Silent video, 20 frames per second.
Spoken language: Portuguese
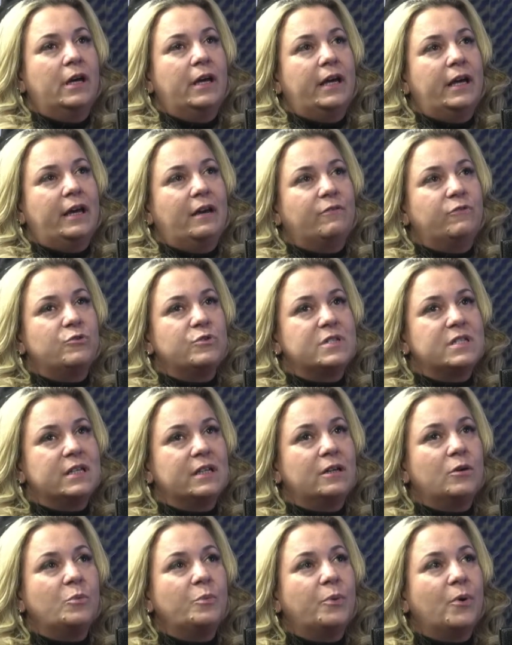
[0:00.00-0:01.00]
é, você
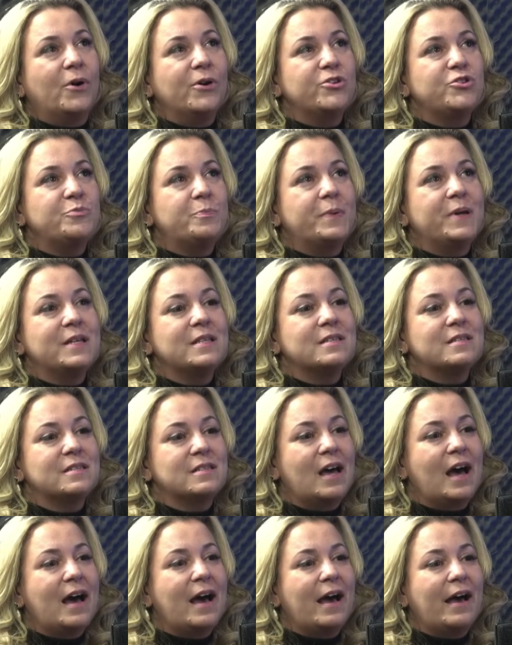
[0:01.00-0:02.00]
não pode
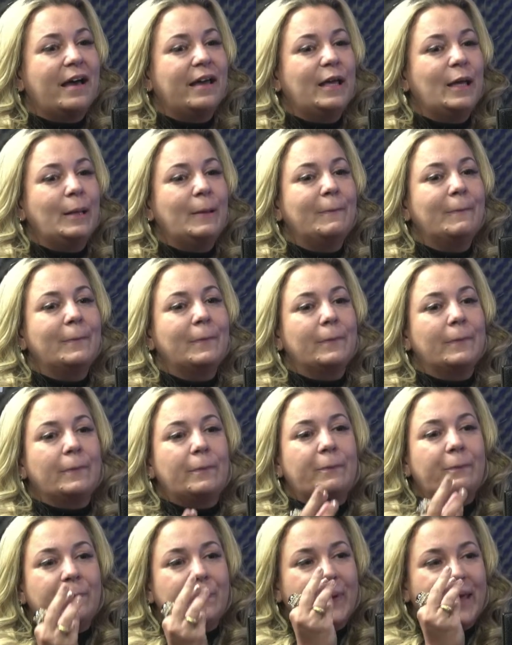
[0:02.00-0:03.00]
pensar em
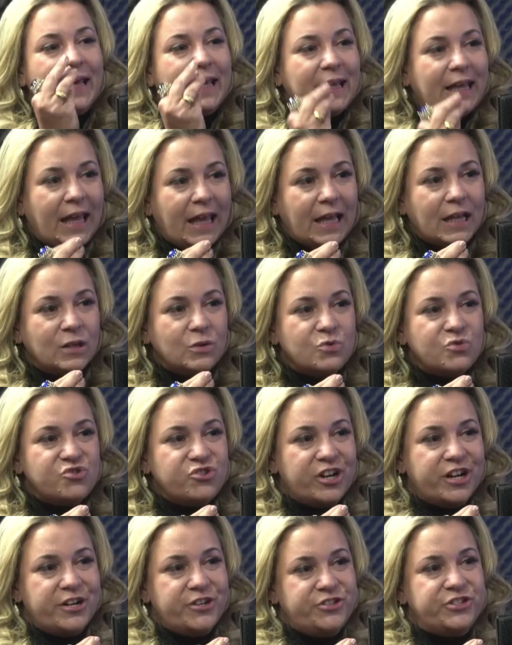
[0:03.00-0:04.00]
pequenos
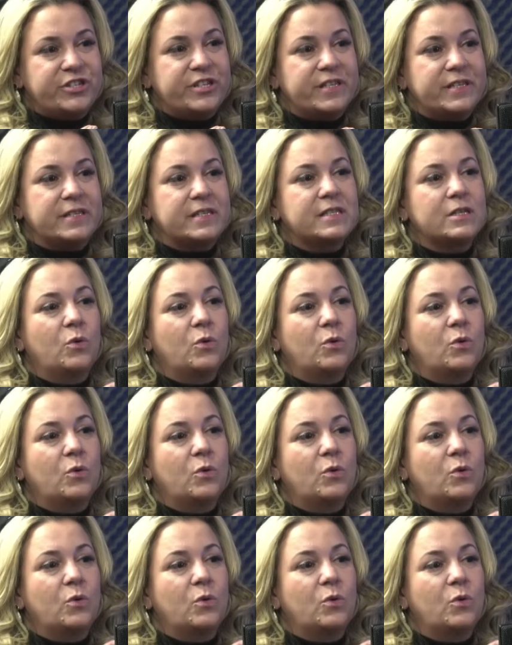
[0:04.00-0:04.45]
jardins.